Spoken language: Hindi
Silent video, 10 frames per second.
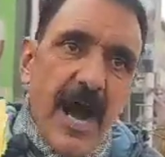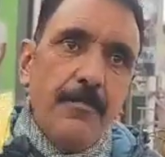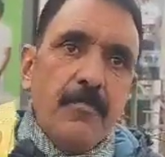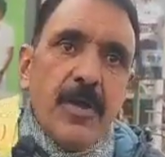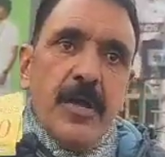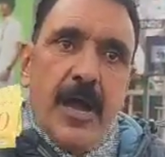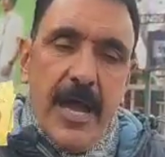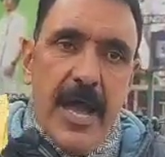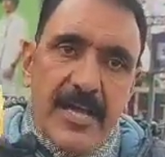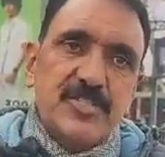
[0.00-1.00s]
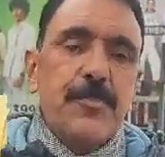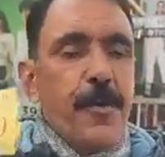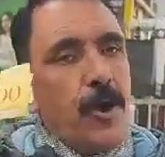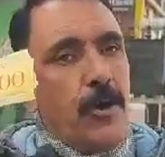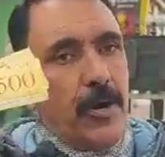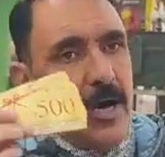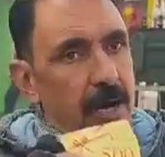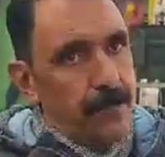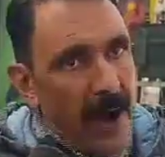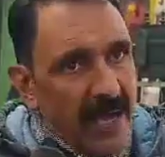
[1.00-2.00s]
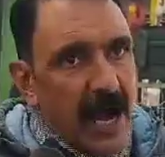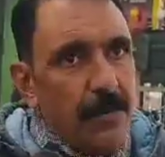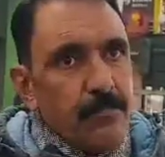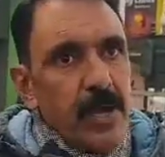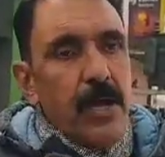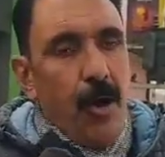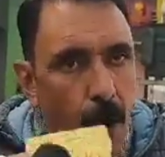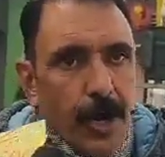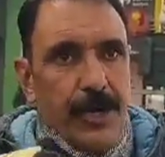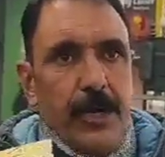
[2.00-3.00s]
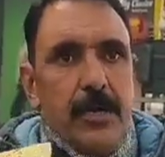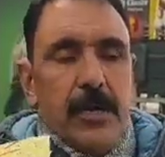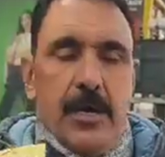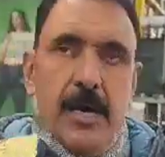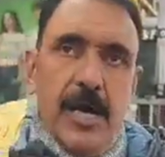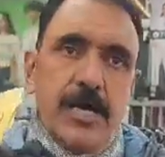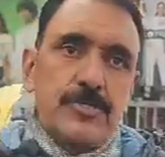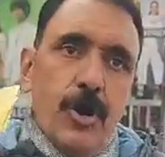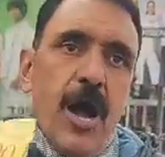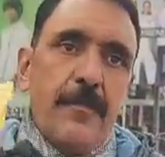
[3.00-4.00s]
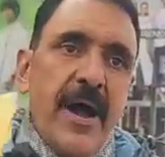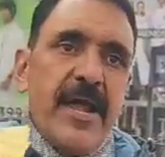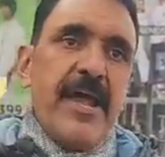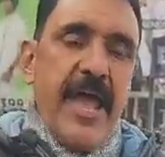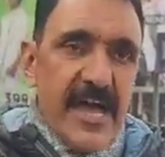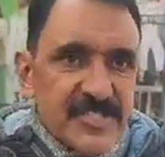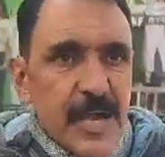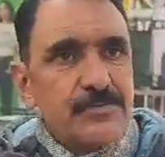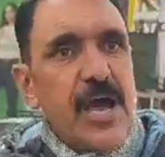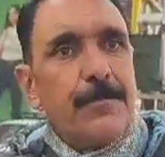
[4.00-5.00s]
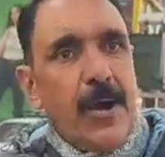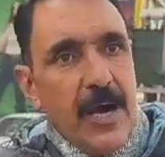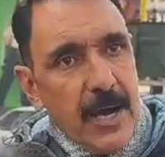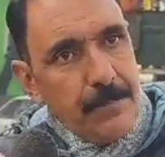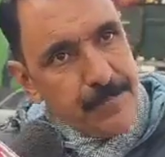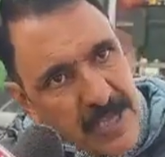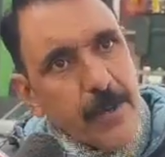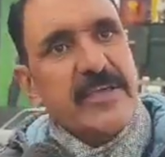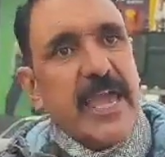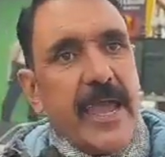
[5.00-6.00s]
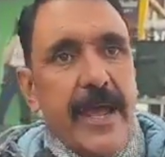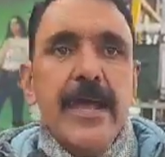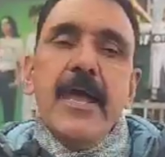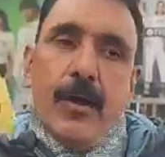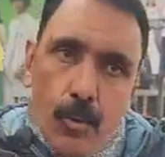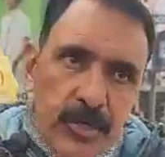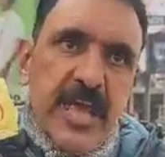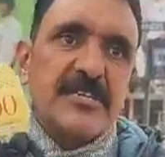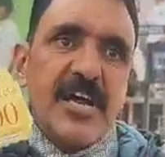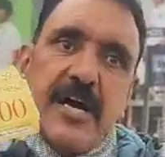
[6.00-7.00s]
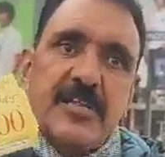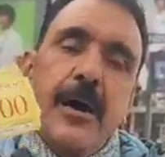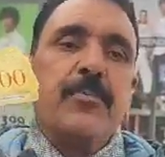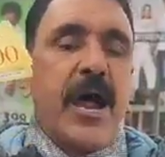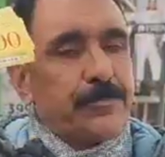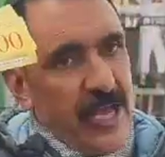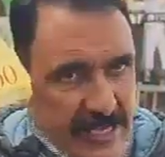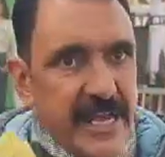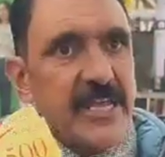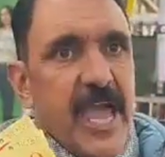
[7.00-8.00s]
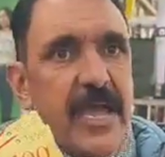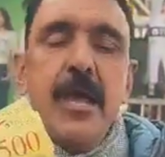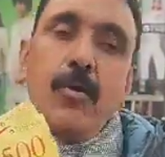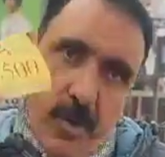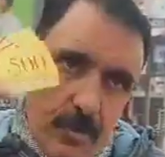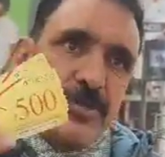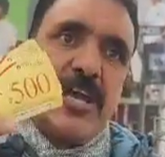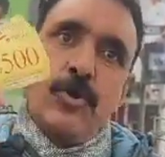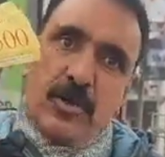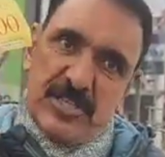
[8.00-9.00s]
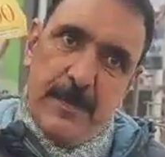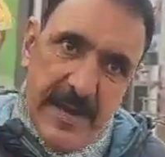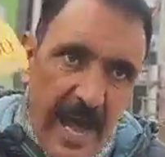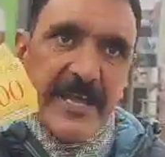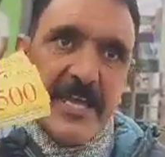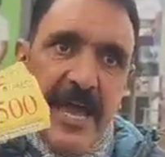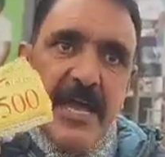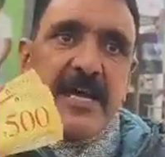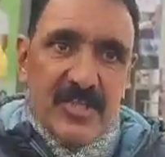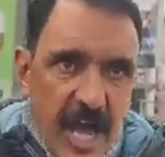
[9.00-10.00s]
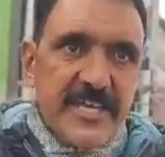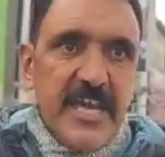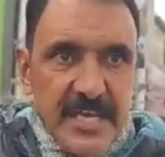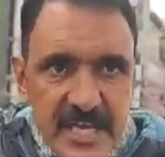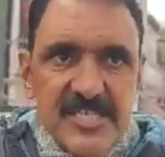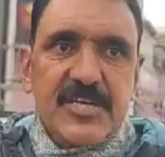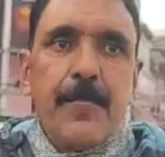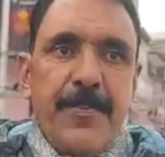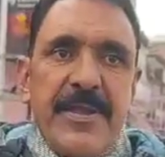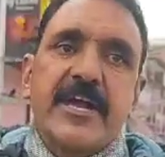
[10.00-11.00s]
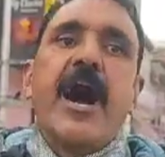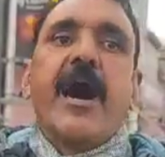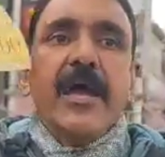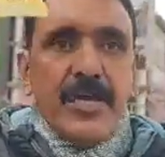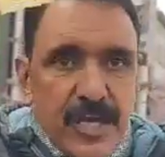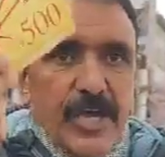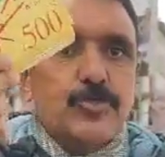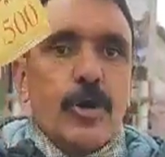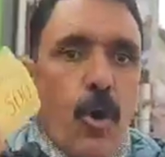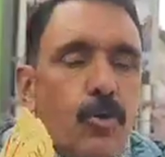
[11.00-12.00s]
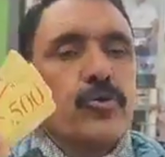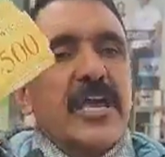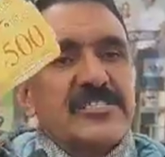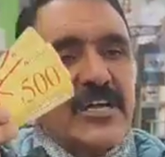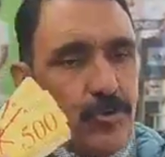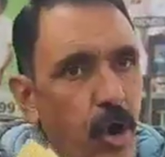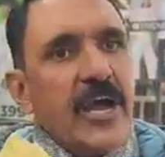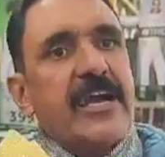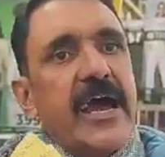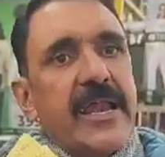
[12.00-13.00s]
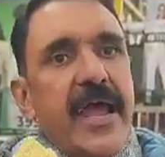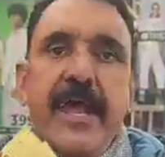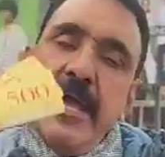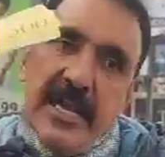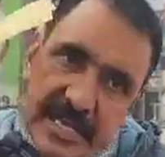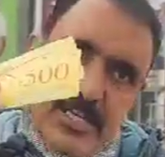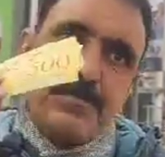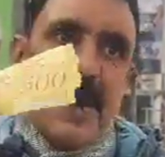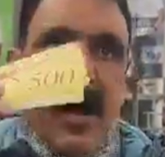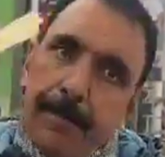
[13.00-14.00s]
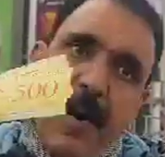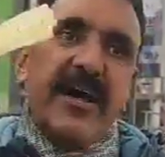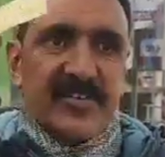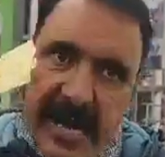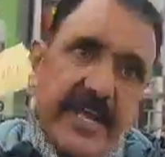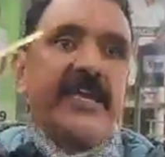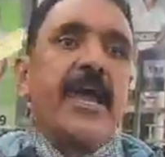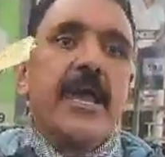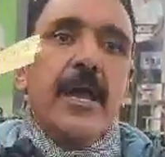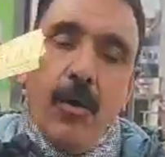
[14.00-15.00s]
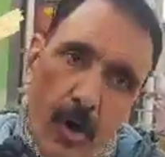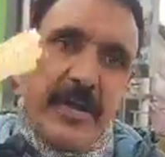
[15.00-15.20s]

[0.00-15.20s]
एस डी पी ओ मागाम और आ, जो हमारे एस डी एम साहब बीरवा के हैं उनके साथ हम रबता करेंगे और उनकी नोटिस में लाएंगे ताकि इस कंपनी का ये जो लोगों के साथ धोखा कर रहे हैं इस पर हम बात करेंगे और इन पर एक्शन